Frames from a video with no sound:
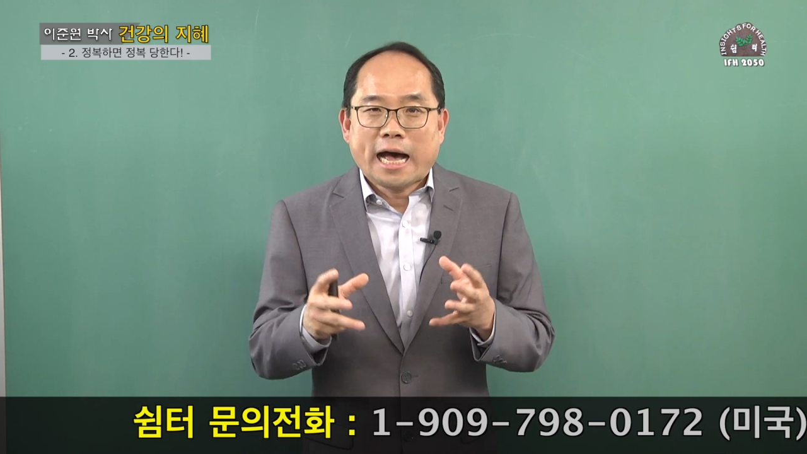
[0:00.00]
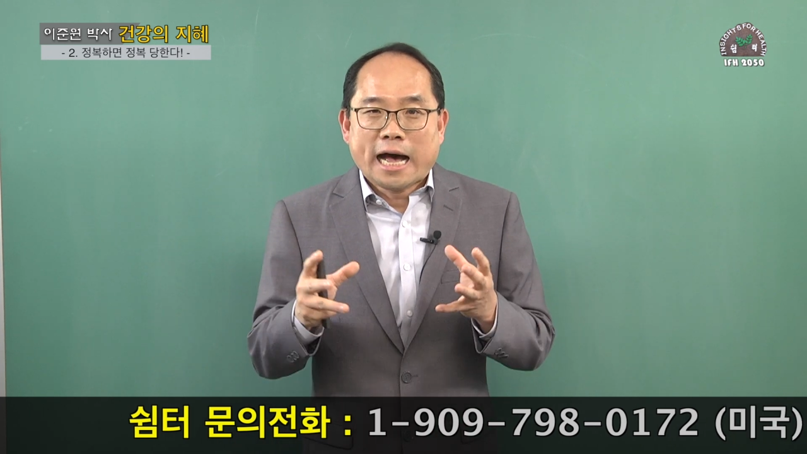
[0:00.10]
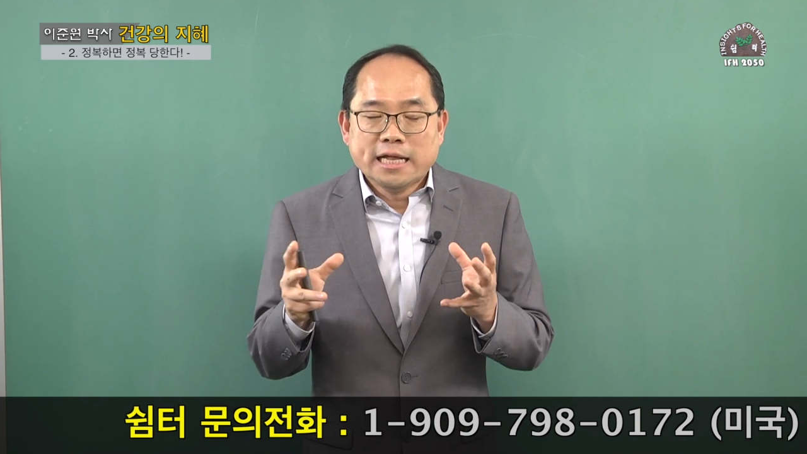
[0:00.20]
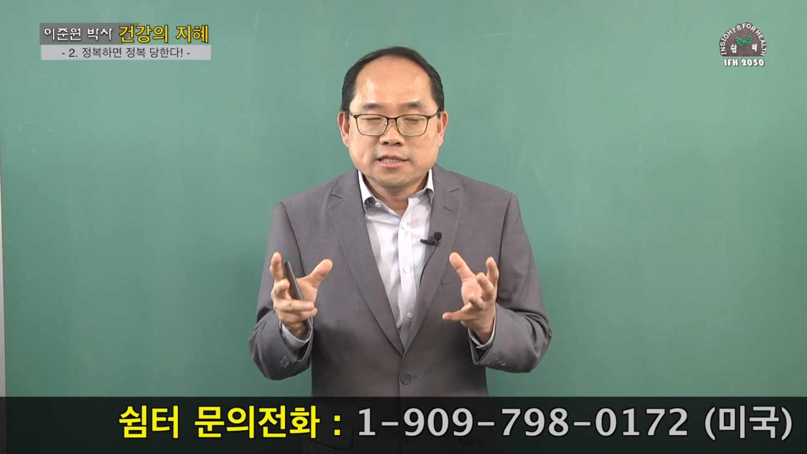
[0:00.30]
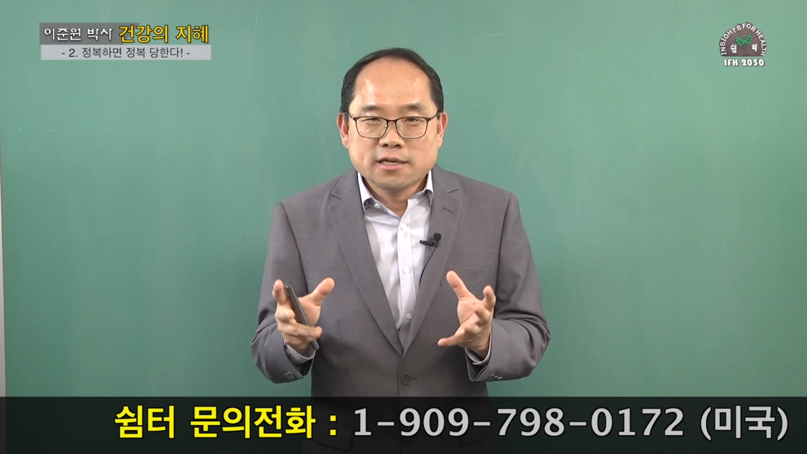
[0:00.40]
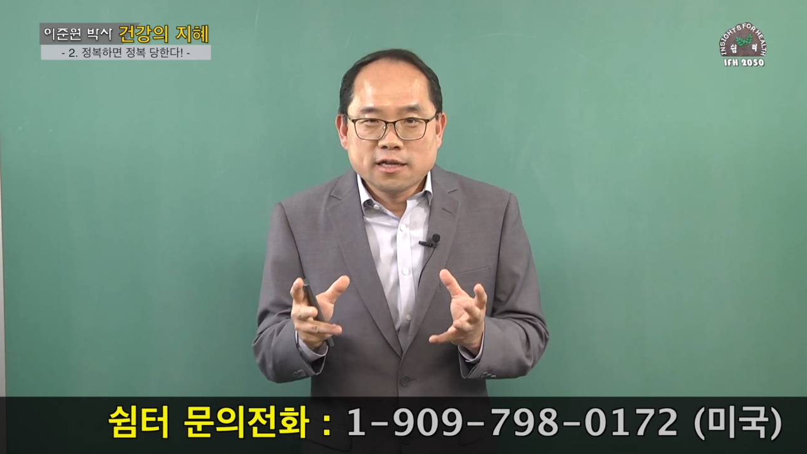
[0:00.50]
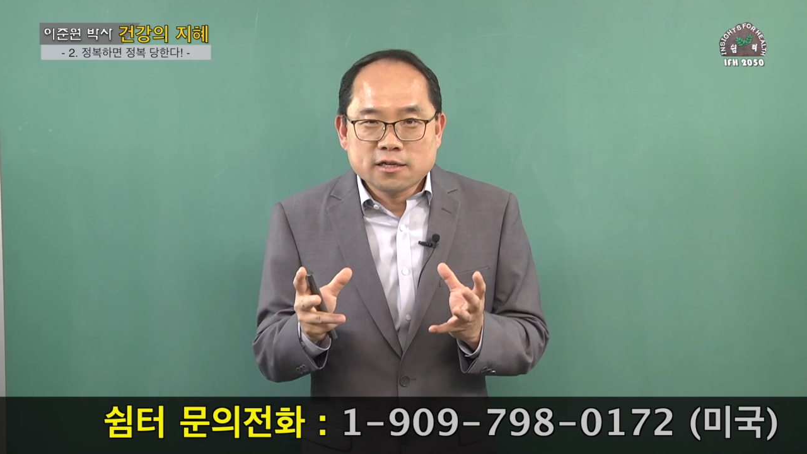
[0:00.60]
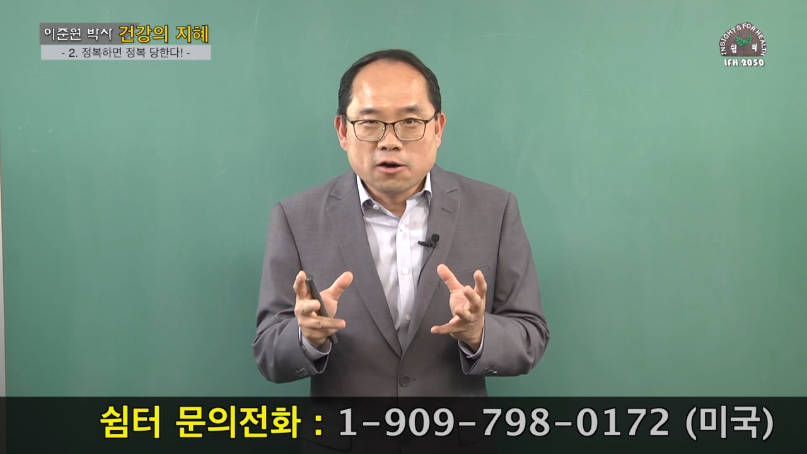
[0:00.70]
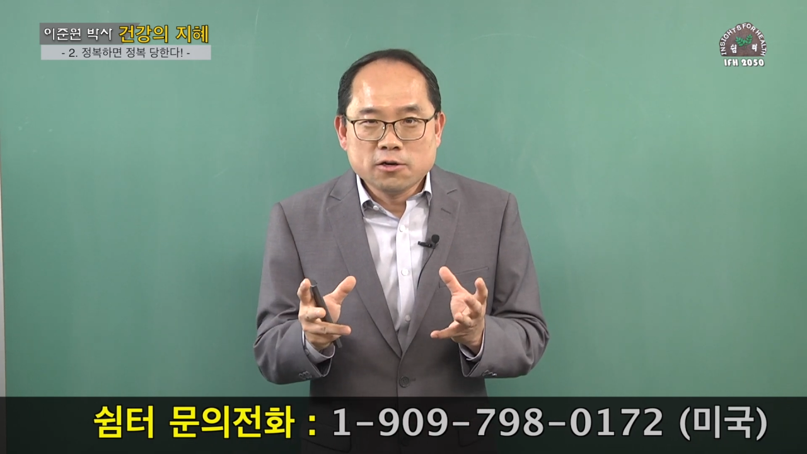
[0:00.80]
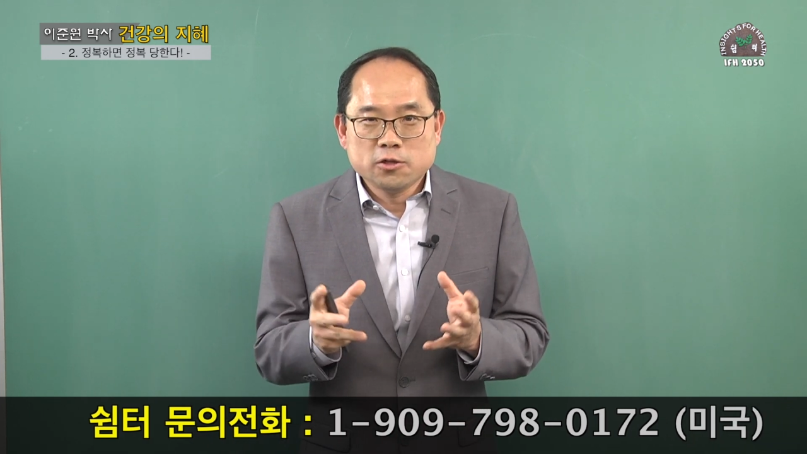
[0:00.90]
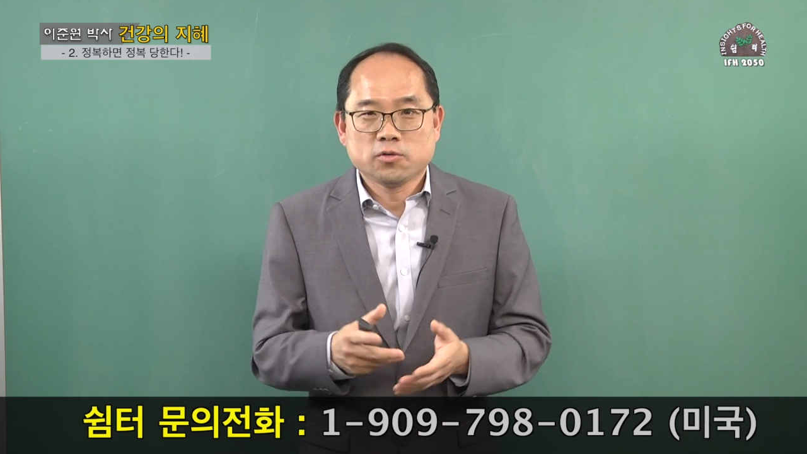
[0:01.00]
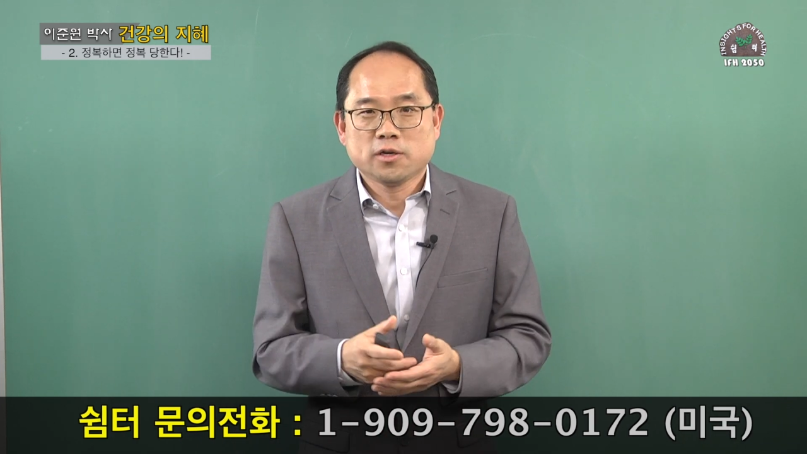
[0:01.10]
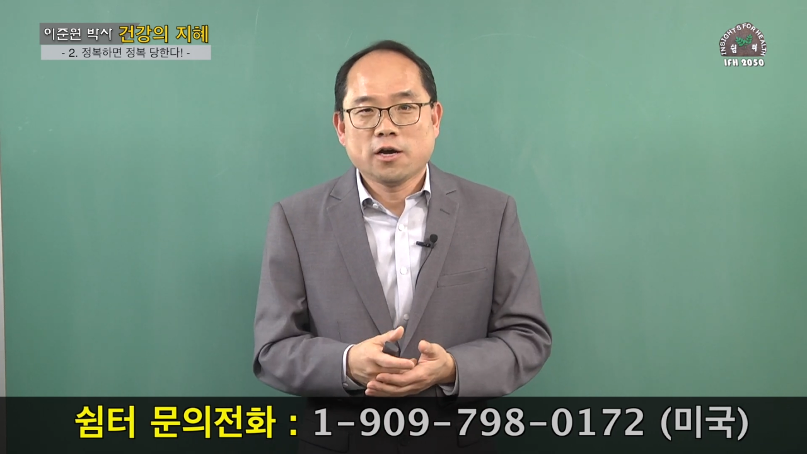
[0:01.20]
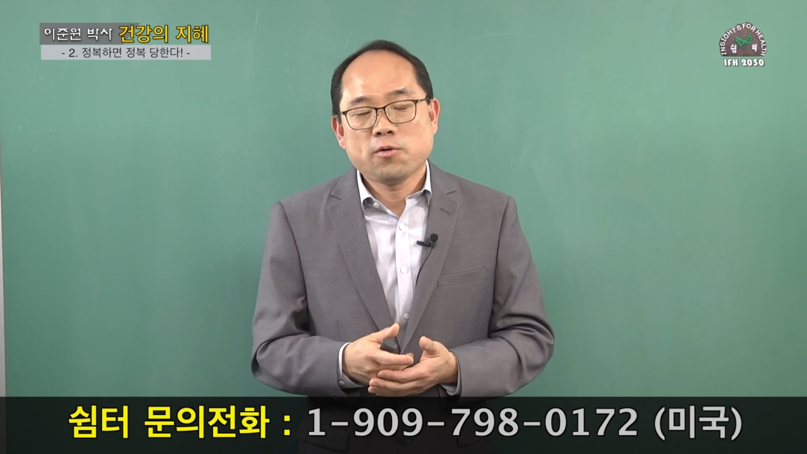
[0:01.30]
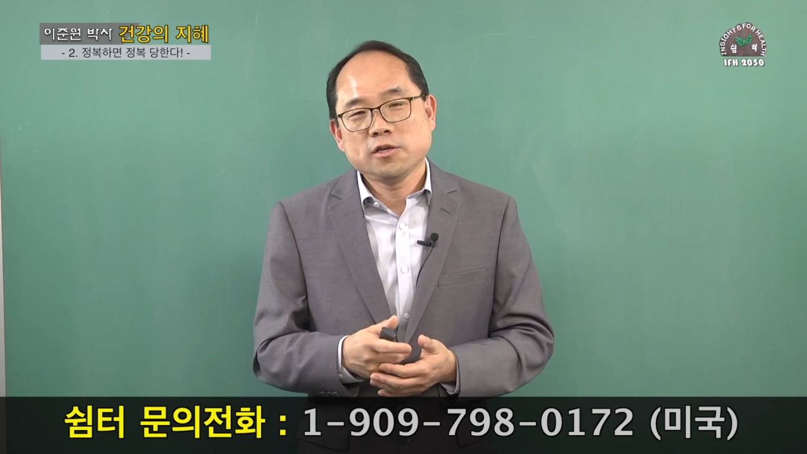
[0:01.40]
안전한
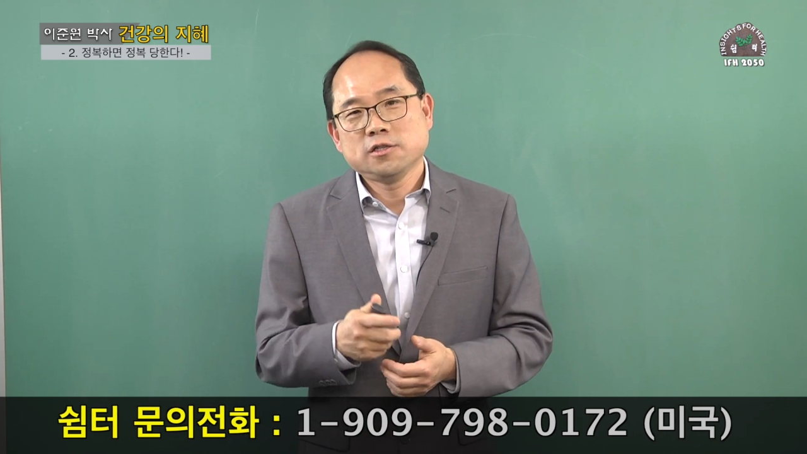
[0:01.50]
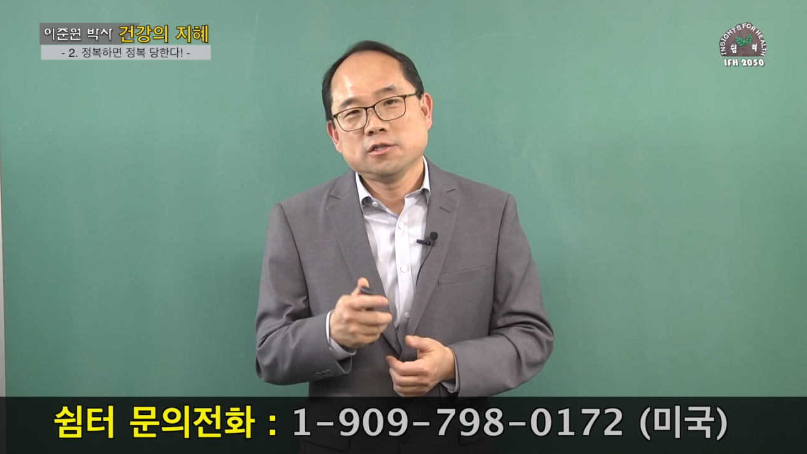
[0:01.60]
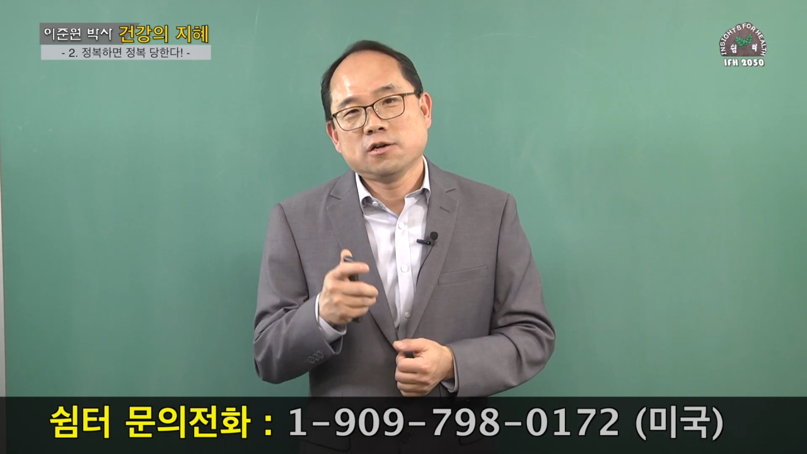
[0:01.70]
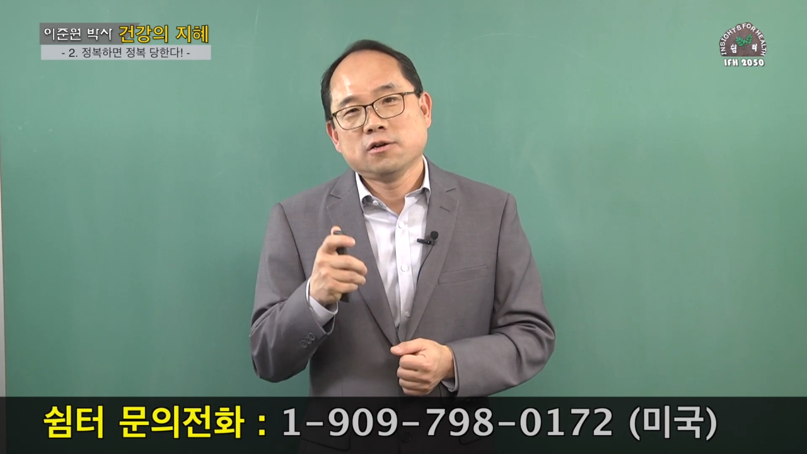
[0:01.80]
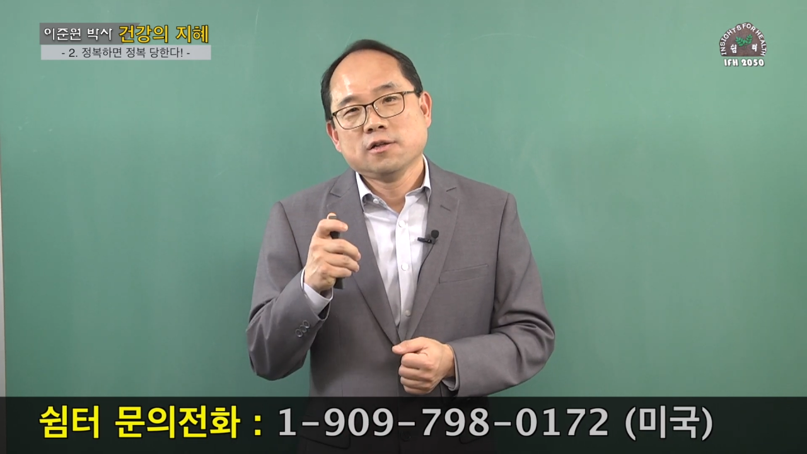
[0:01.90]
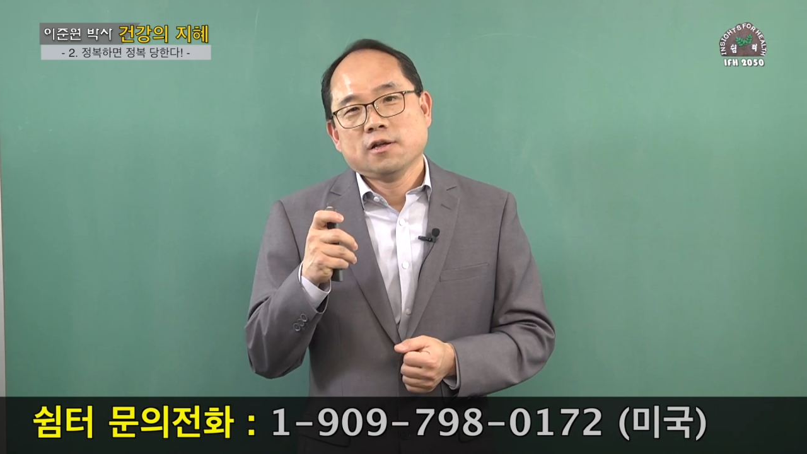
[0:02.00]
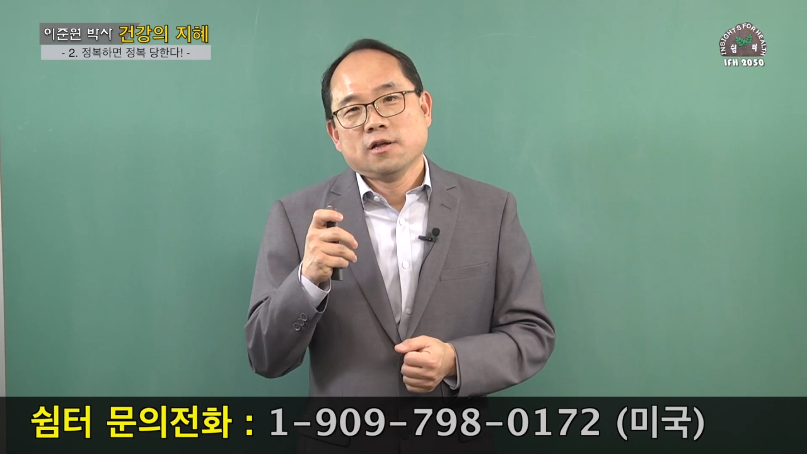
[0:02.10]
거리두기가 훨씬 더